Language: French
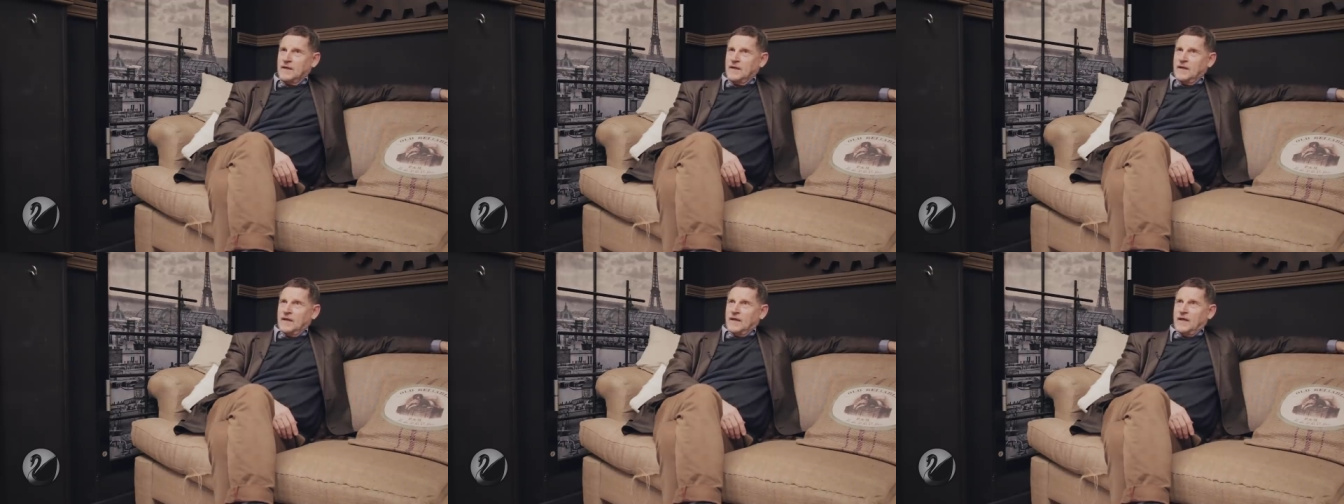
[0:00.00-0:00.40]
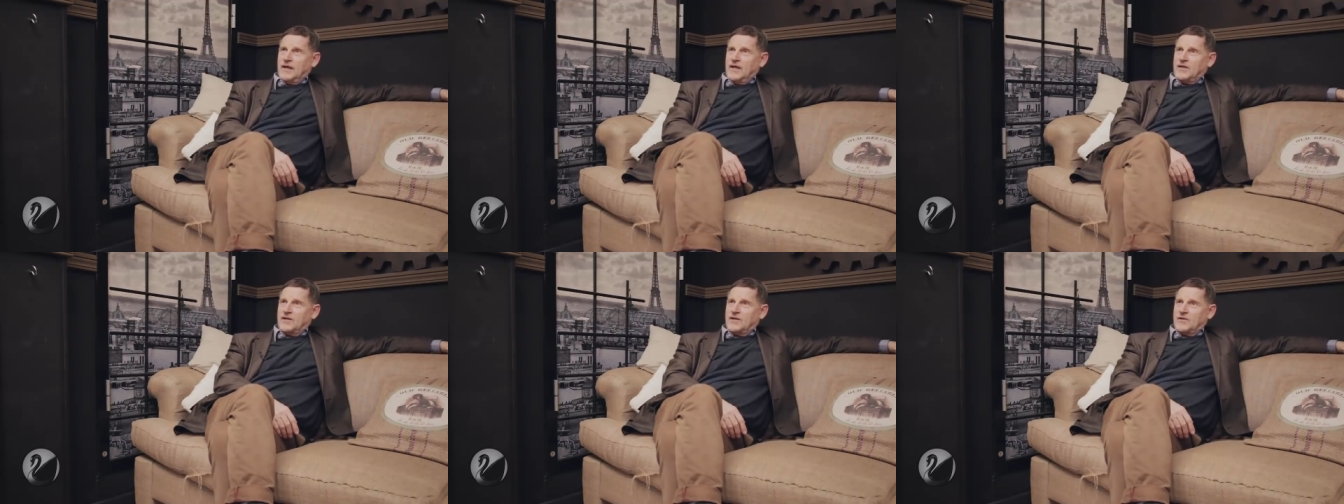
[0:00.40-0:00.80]
Autour de
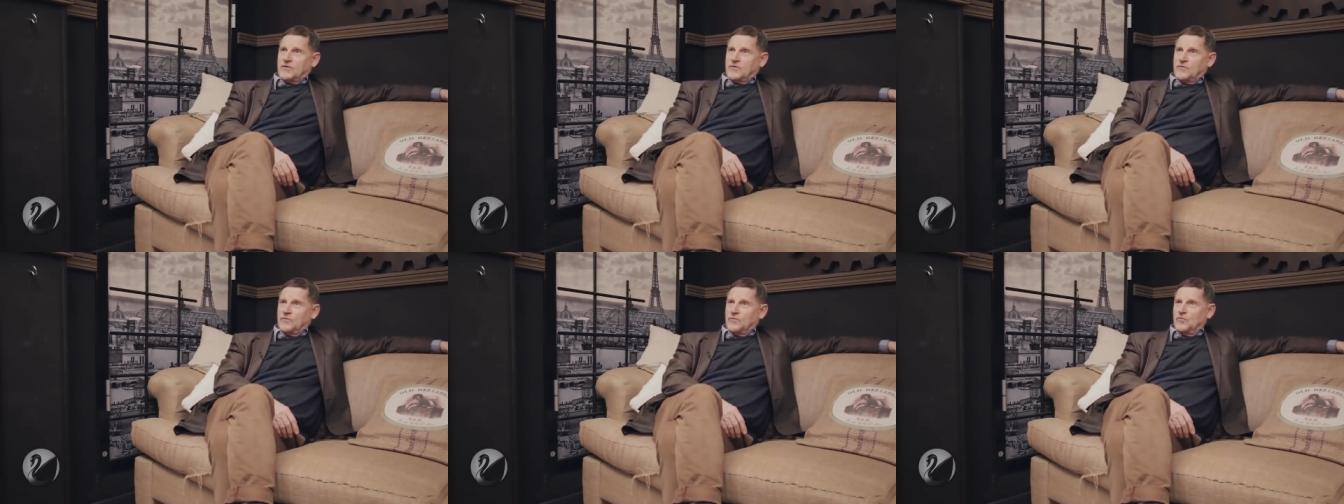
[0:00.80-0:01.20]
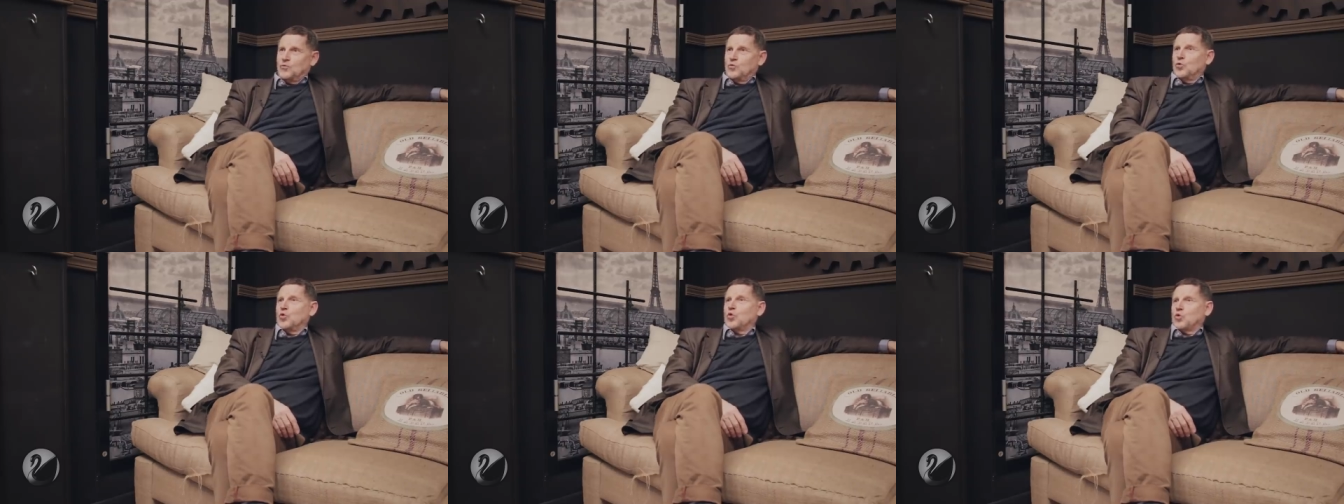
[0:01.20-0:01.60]
la guerre
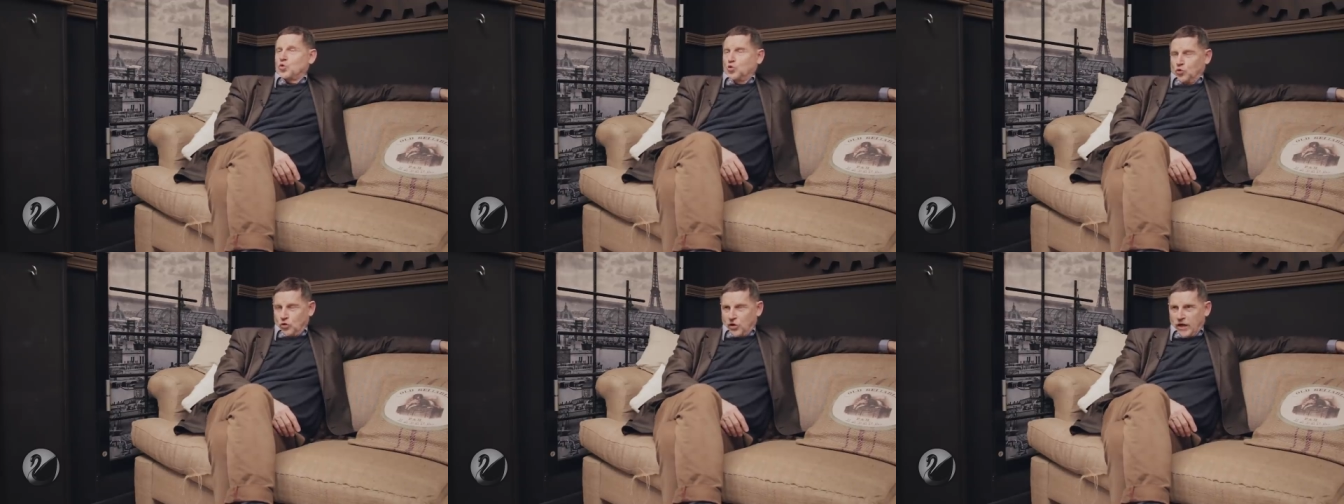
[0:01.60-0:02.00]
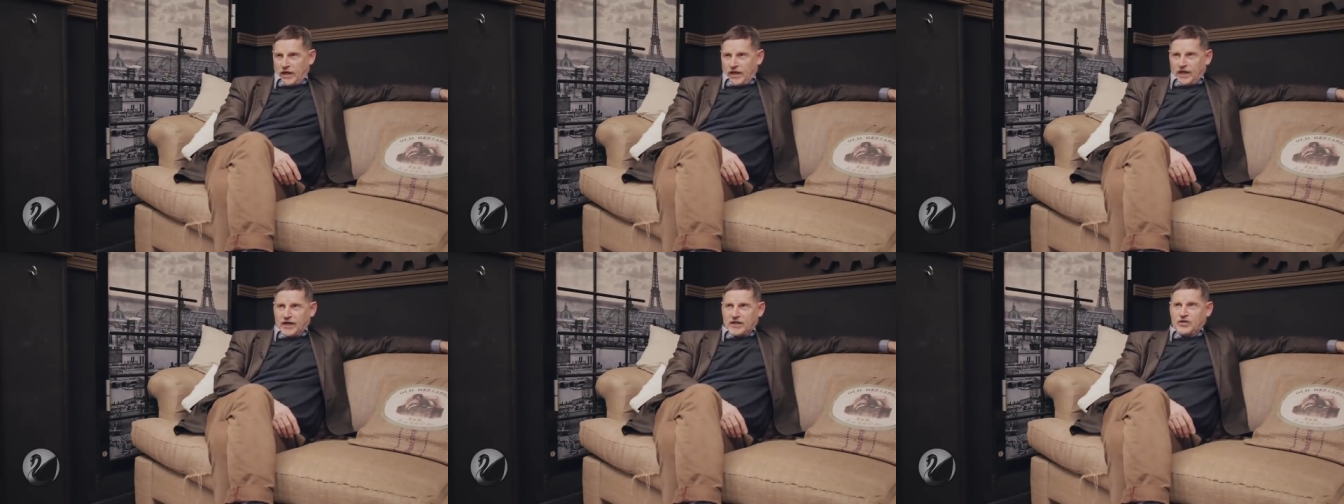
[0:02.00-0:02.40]
d'Irak Au cours de la
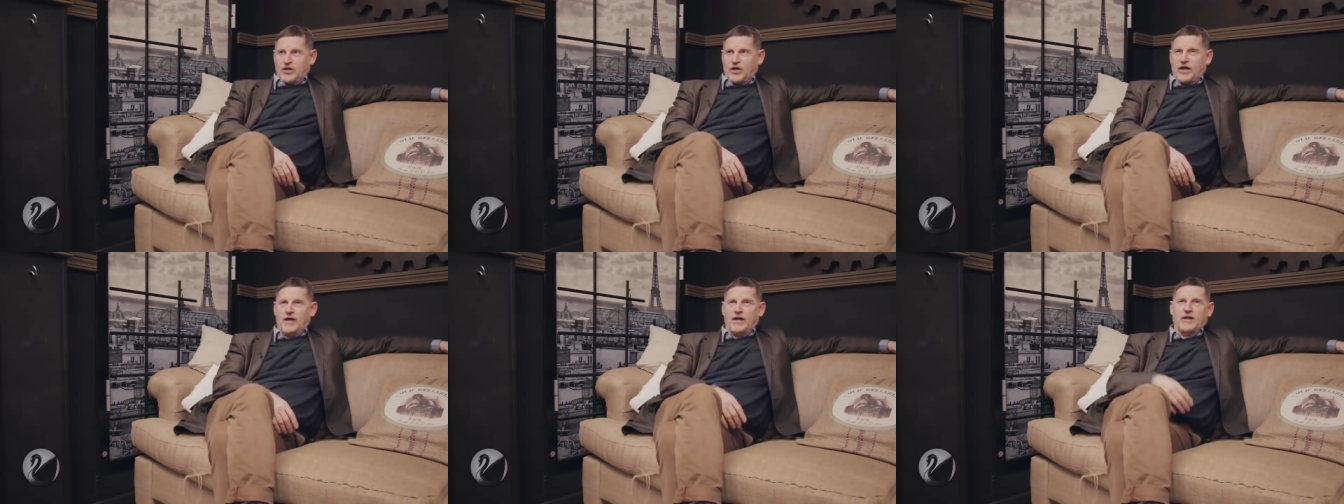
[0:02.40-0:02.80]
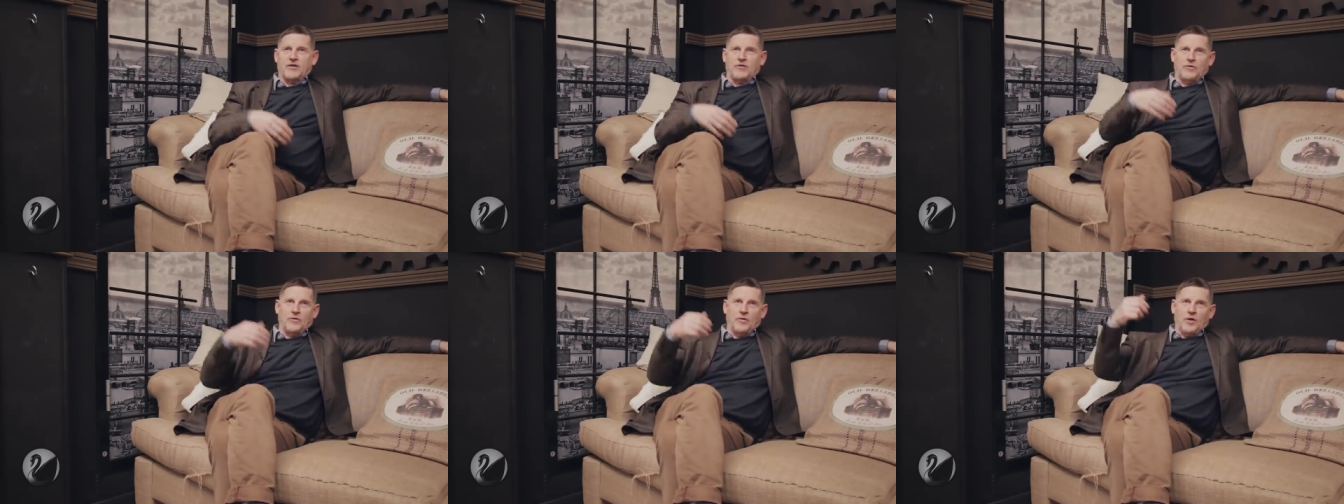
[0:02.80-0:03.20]
guerre
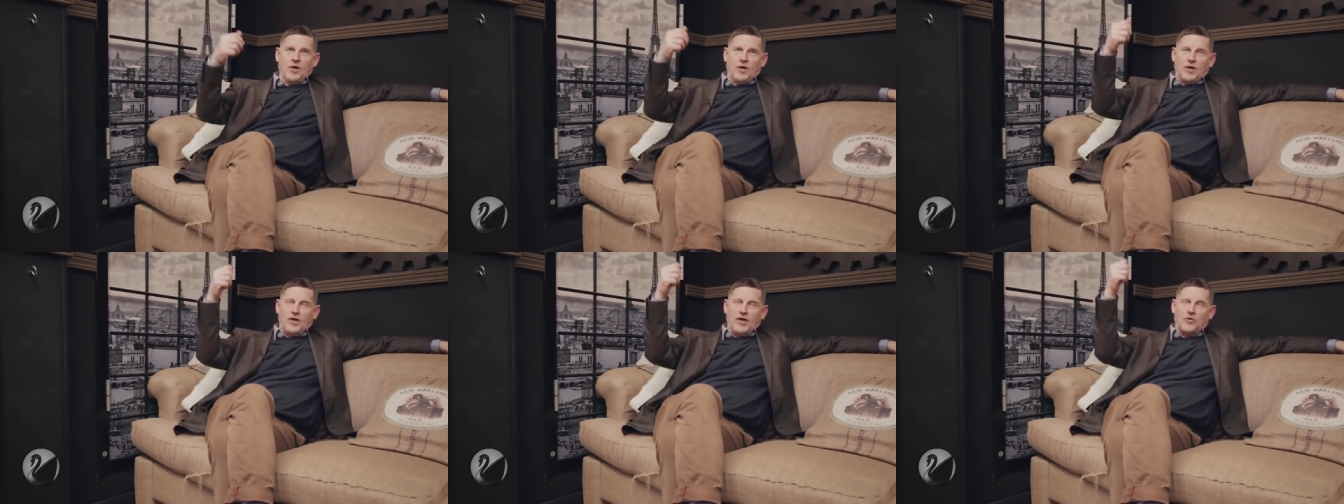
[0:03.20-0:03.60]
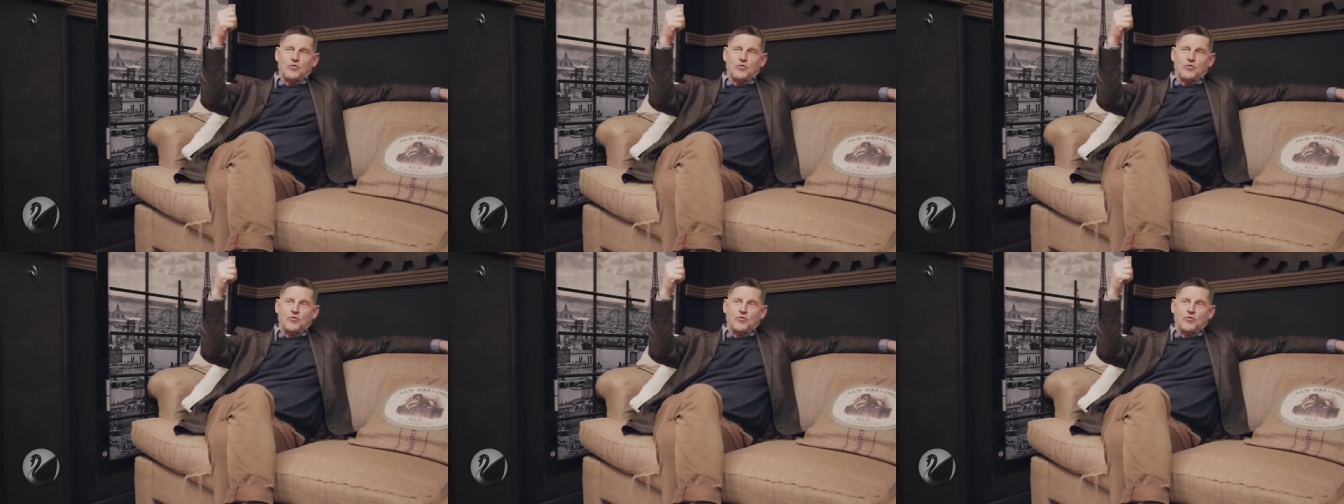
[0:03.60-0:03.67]
d'Irak, euh, les